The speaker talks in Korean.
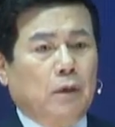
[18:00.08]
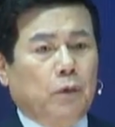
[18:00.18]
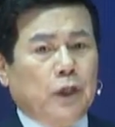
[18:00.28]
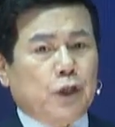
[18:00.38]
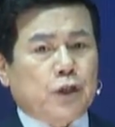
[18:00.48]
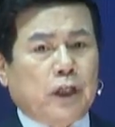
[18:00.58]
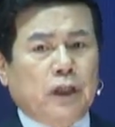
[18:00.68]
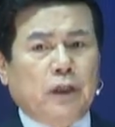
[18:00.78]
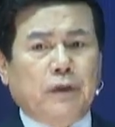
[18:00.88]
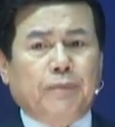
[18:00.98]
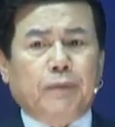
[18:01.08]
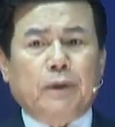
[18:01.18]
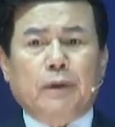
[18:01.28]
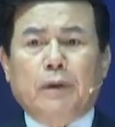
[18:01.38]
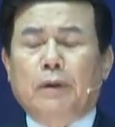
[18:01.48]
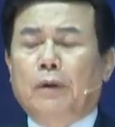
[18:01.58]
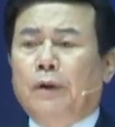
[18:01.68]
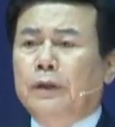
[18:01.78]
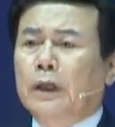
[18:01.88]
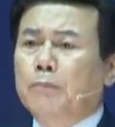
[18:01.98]
우리 인생이
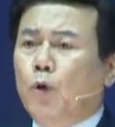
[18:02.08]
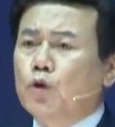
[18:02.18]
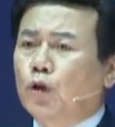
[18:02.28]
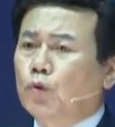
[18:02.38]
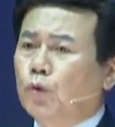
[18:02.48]
어디다 목적을